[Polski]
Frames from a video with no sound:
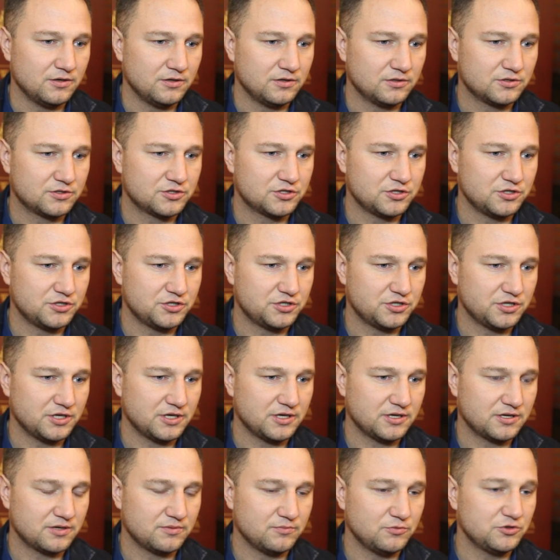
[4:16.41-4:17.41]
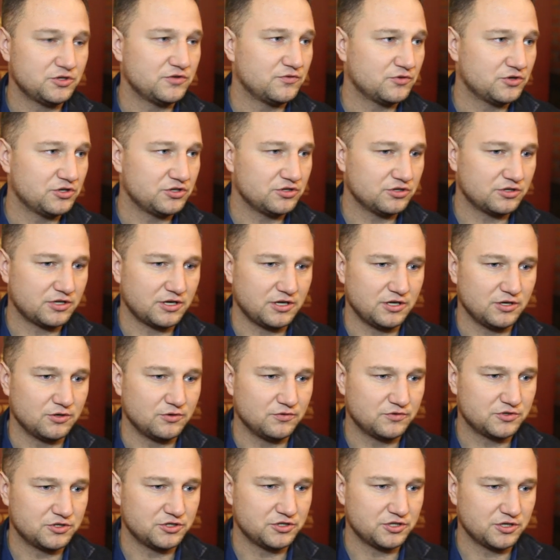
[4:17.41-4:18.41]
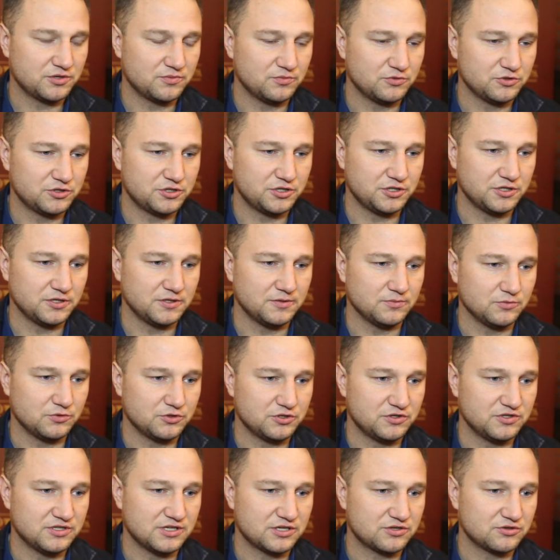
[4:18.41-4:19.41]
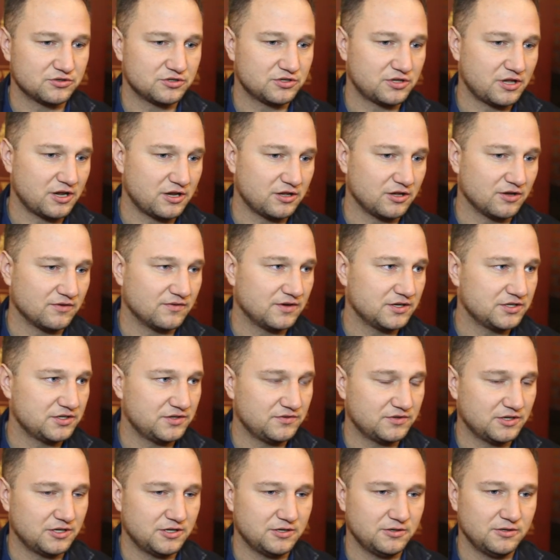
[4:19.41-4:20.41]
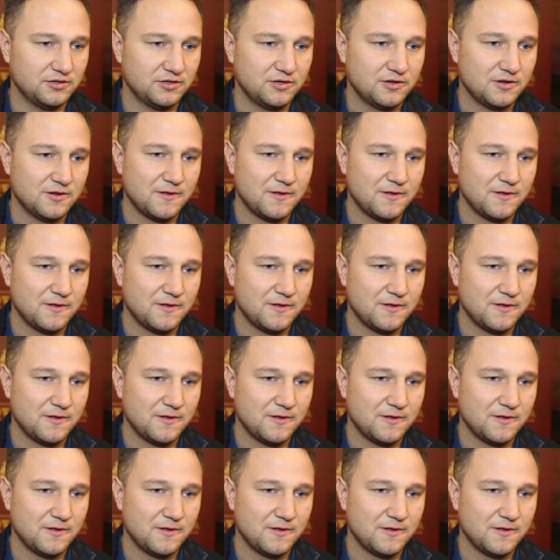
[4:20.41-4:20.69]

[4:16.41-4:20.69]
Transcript: y, Krzysiek musi wrócić do treningu, Krzysiek musi, musi zacząć trenować i wtedy